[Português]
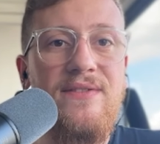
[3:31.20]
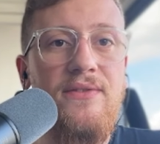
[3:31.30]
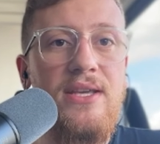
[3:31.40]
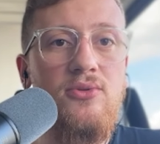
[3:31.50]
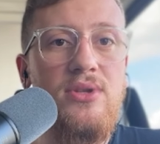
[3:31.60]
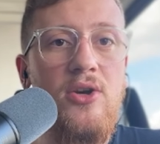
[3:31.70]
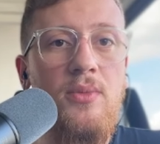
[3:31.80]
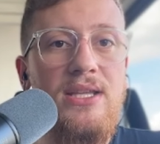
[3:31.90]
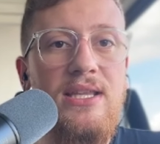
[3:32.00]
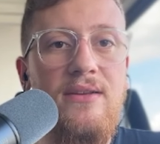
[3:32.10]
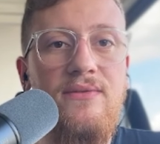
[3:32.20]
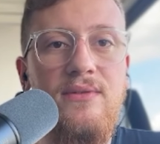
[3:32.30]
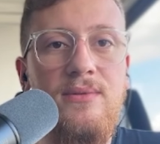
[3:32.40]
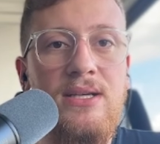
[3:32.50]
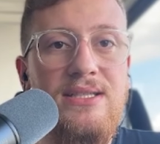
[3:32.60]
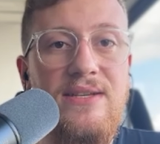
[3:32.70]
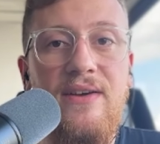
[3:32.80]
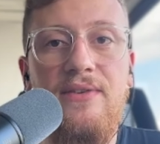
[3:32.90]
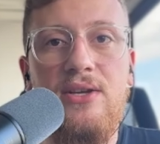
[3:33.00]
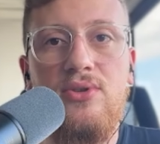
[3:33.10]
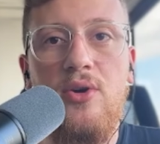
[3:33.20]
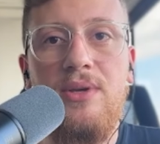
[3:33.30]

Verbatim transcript: além de ter uma geração. Você vai ver que eu tenho uma